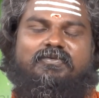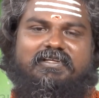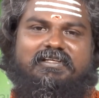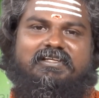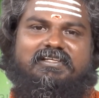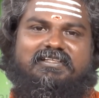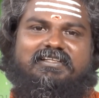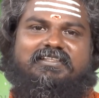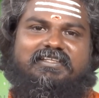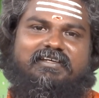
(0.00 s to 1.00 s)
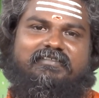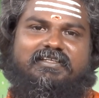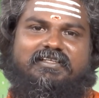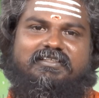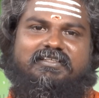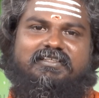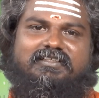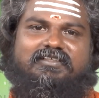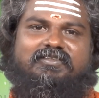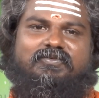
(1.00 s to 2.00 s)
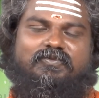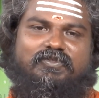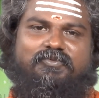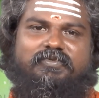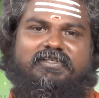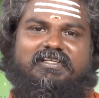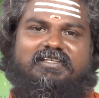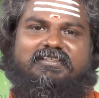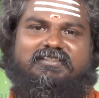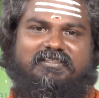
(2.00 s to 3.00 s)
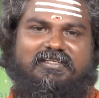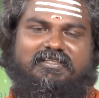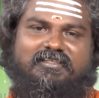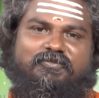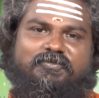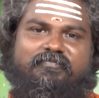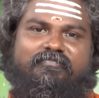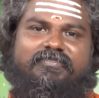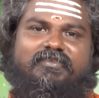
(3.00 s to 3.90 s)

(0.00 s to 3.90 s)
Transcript: உடலில் தேவையற்ற கொழுப்புகளை நீக்கவும்